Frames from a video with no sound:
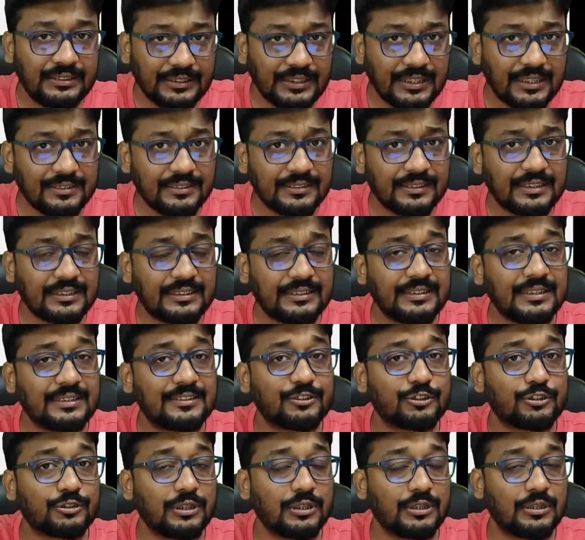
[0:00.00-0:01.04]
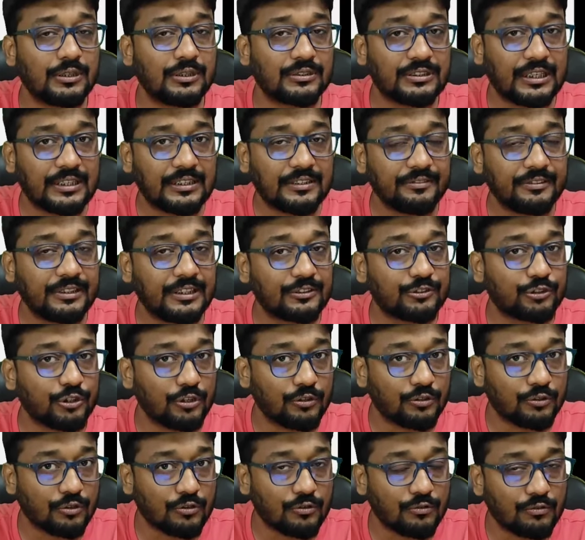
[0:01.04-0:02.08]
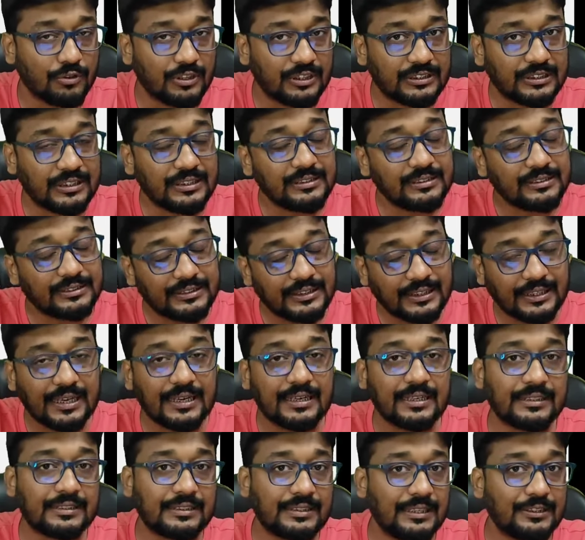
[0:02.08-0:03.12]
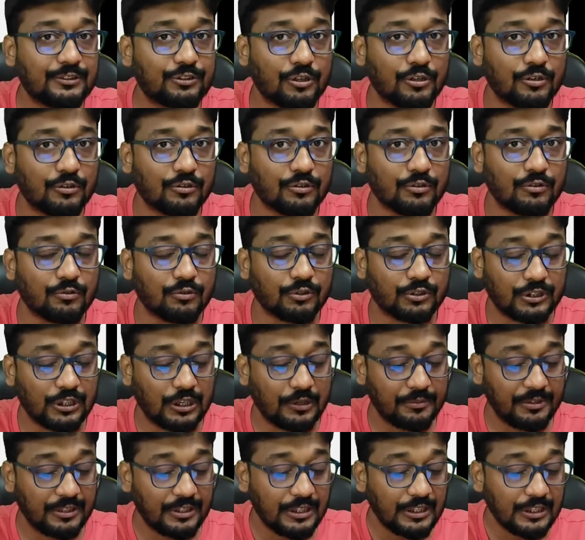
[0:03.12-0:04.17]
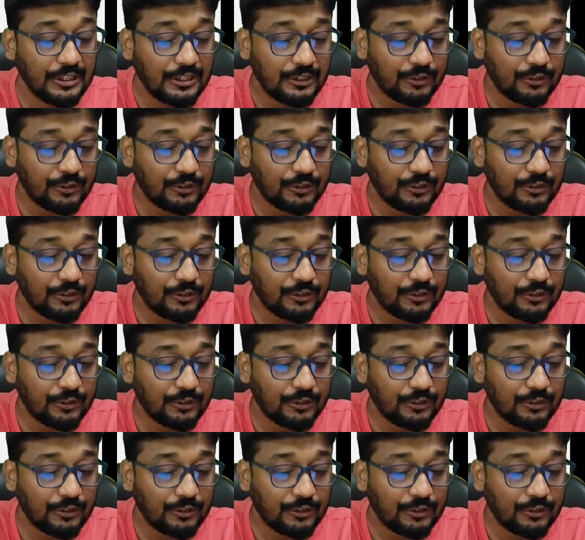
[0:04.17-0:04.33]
যেখান থেকে টেট সার্টিফিকেট সংগ্রহ করেছিলেন সেখানে গিয়ে সংগ্রহ করতে হবে